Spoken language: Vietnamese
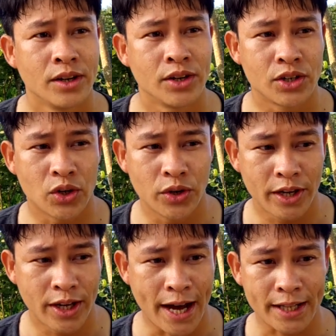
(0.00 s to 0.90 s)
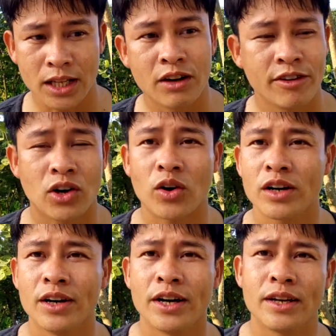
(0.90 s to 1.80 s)
Rồi hạ tầng về con
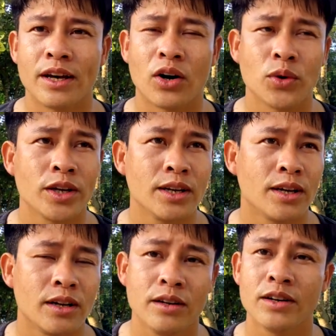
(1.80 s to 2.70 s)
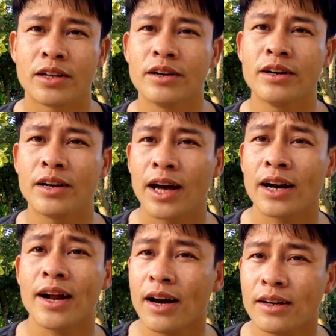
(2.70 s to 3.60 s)
người thì hầu như là lưa thưa lác
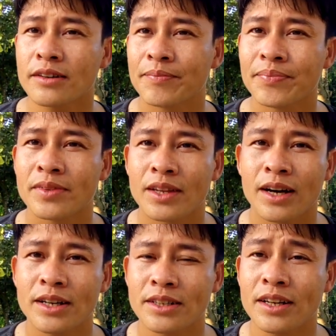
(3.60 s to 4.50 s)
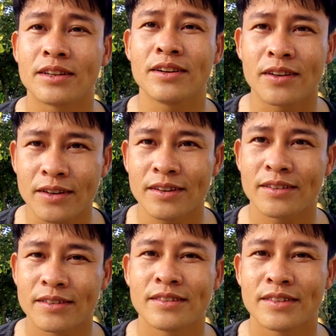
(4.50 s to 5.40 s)
đác. Đấy, rất là thưa thớt.
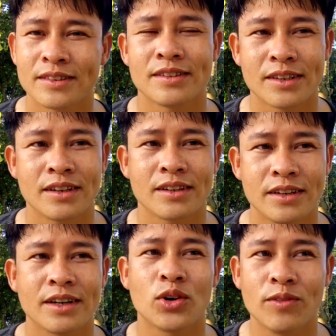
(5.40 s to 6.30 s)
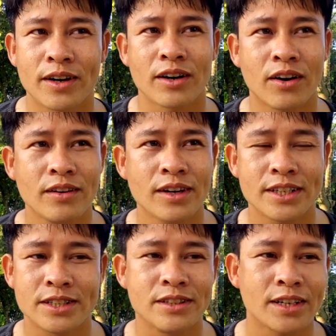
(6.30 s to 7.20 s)
Những khu vực đó ngày
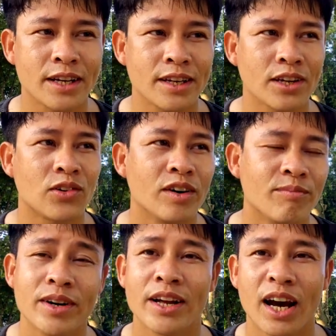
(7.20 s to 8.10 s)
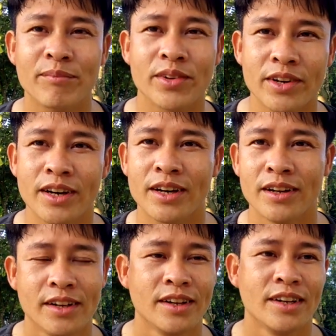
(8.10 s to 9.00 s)
xưa cách đây khoảng mười năm thôi là
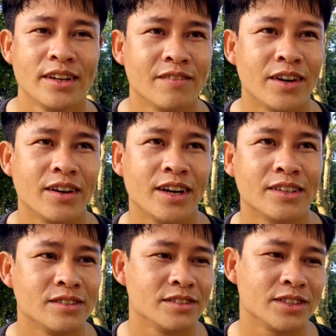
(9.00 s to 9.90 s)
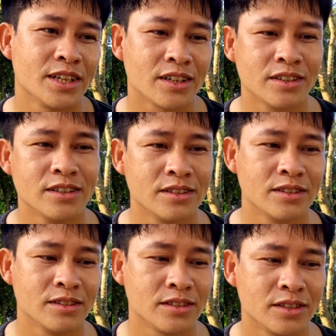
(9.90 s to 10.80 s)
phải nói là dân
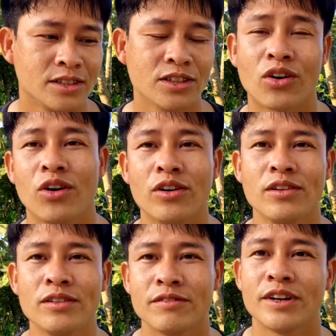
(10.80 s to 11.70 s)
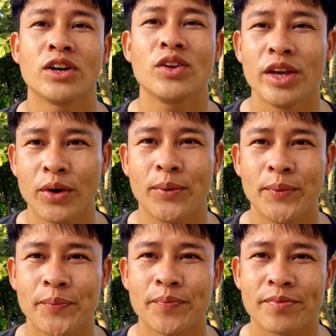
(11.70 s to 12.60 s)
cư chưa có về đó nhiều,
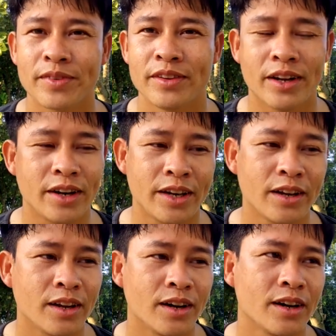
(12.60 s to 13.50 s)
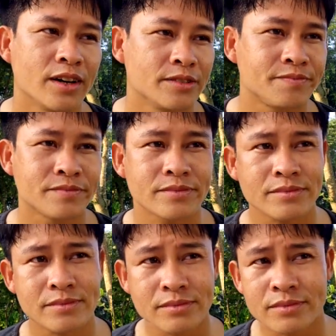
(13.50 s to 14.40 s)
dẫn đến là
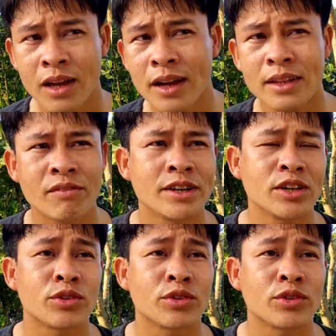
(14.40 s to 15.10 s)
hạ tầng về giao